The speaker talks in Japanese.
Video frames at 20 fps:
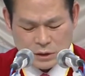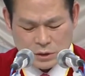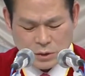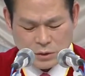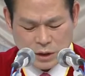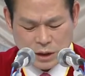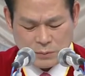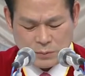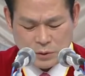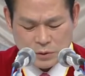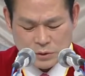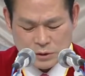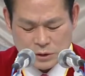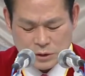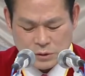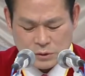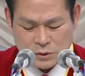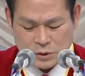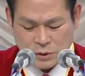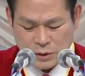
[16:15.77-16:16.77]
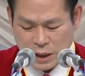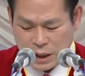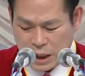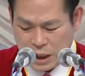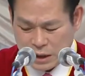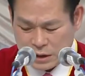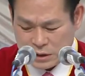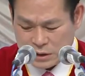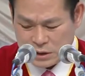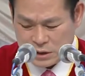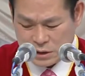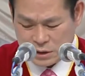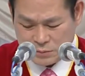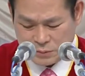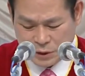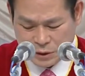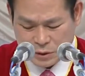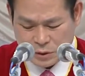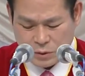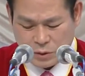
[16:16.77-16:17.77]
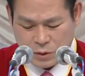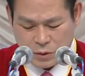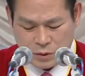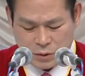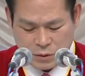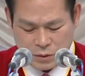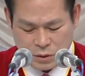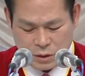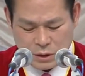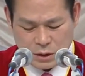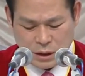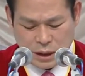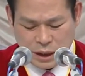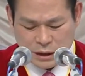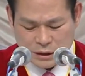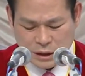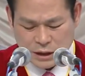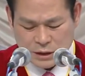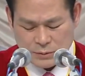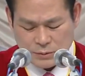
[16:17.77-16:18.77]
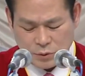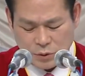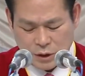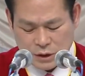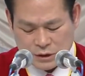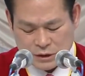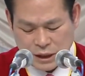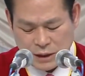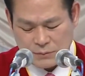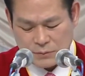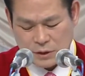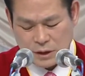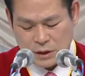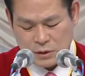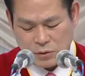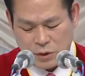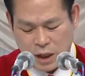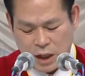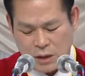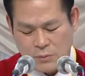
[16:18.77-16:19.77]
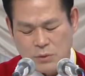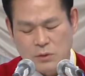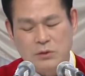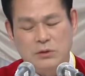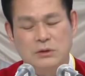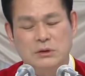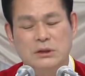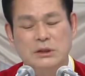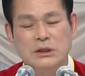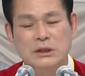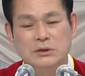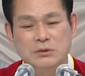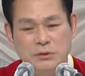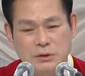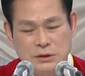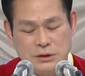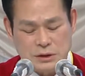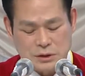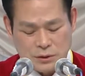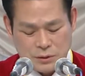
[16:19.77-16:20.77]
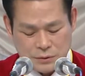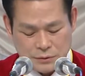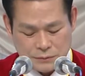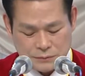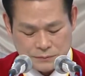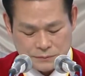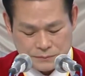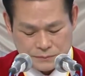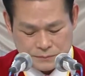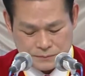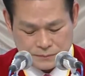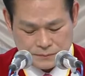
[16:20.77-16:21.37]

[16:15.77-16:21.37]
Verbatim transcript: 試練にあって本性の中の悪を捨てて神様と誠に和らぎました。